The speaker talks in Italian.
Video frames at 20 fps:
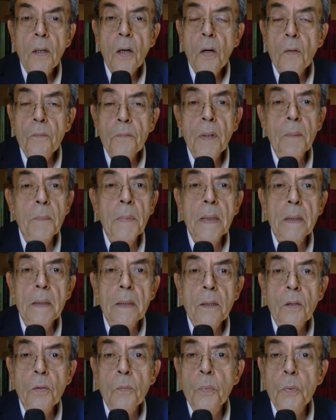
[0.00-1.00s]

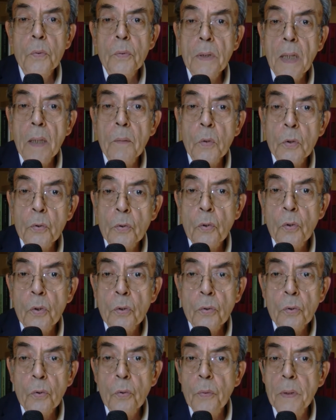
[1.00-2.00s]
Ovviamente non puntiamo solo
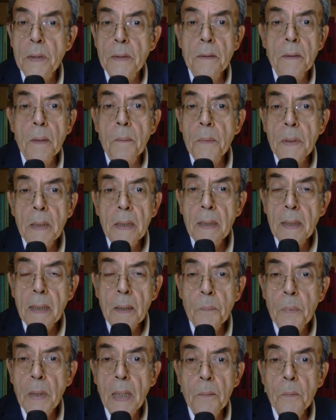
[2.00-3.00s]
su questa perché
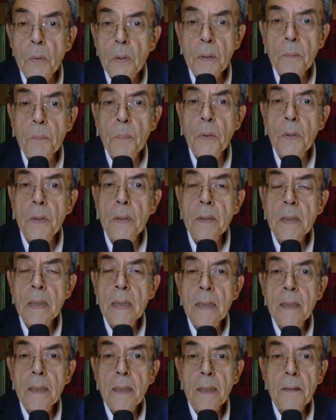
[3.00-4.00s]
capiamo che poi
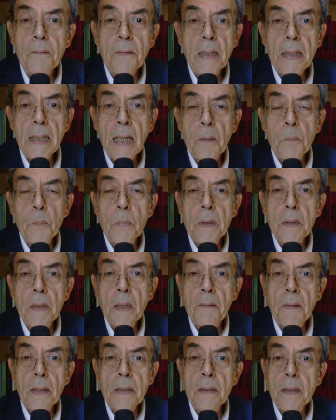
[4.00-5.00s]
le variabili
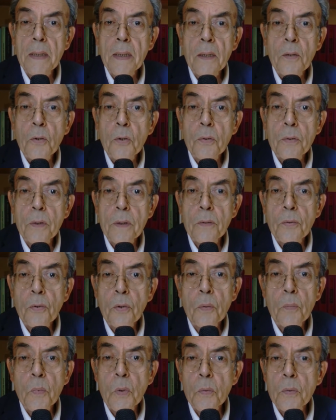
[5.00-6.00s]
davanti alla Corte
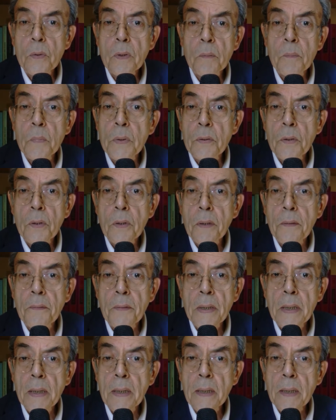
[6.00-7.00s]
sono molte, bisogna
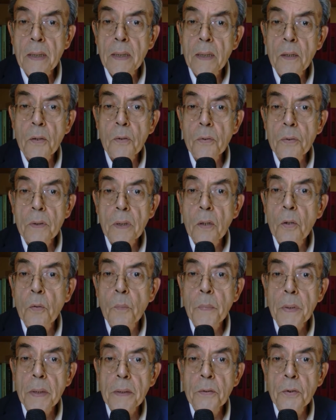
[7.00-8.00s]
vedere la Corte
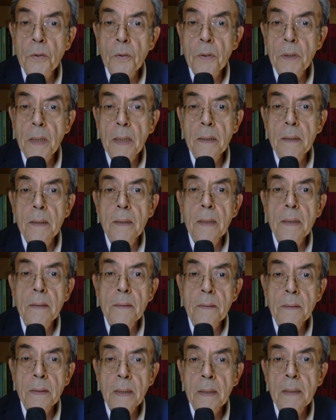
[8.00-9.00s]
come si orienta
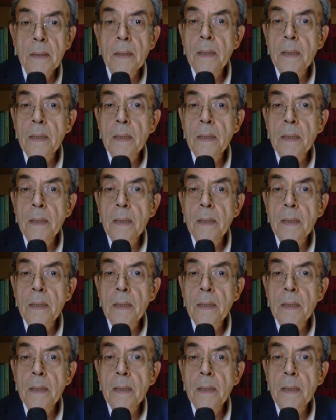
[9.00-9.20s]
se